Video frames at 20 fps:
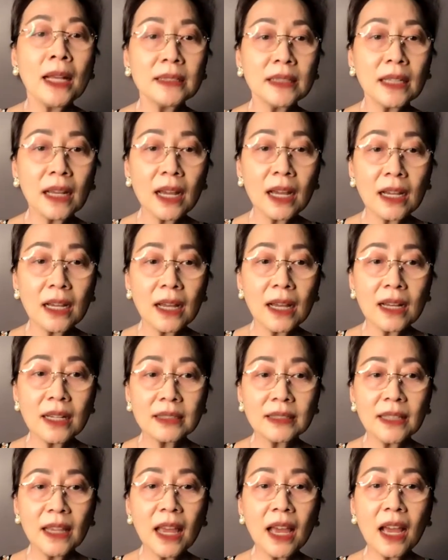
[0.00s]
Eh,
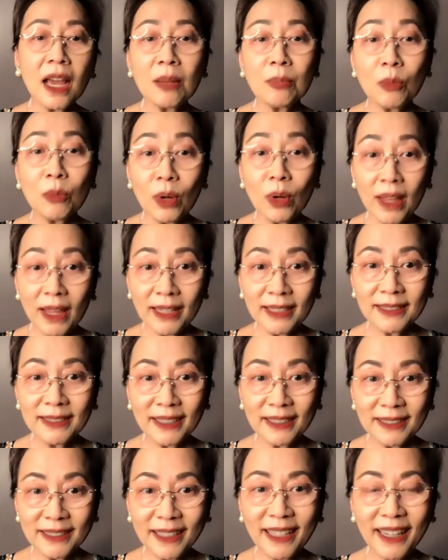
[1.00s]
saya akan mulai
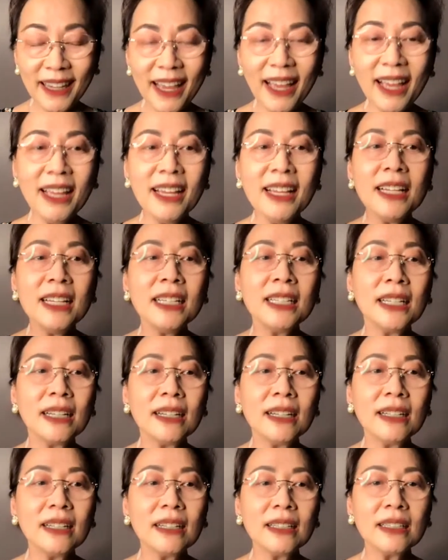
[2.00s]
saja ya.
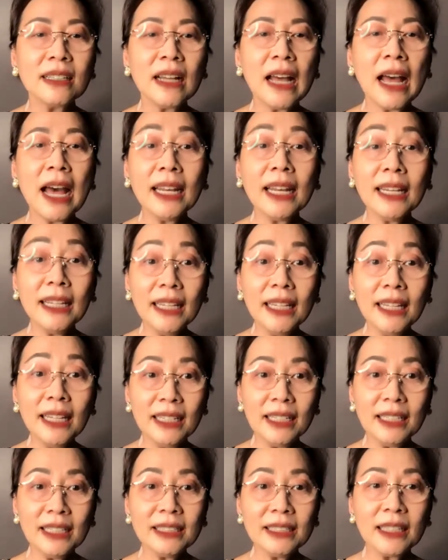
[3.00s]
Eh, hari
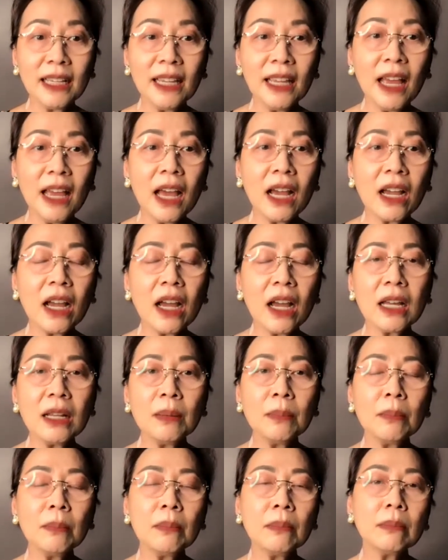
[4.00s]
ini saya
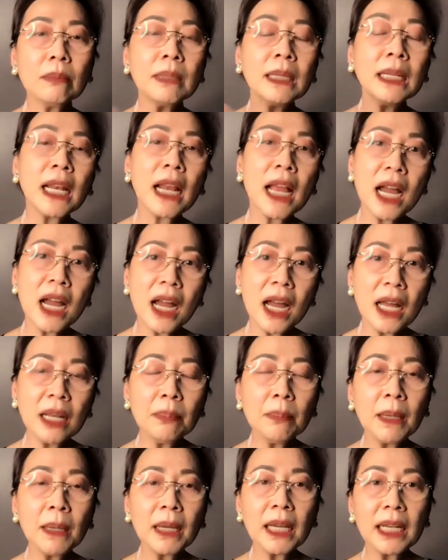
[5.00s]
akan menerangkan
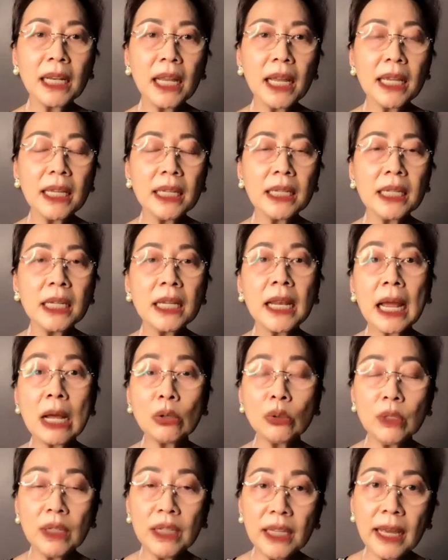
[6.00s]
mengenai
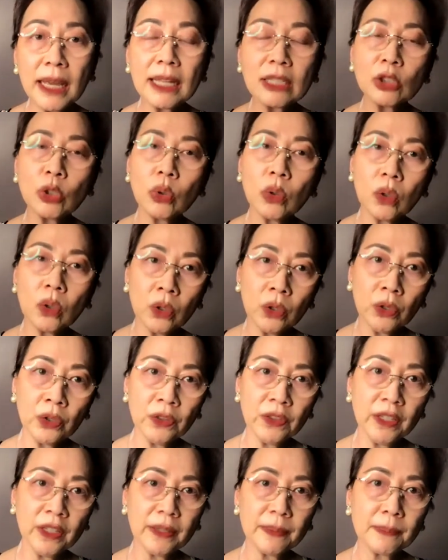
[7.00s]
grounding atau
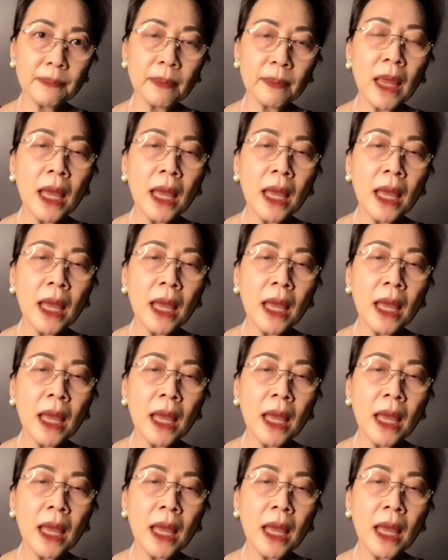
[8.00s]
earthing.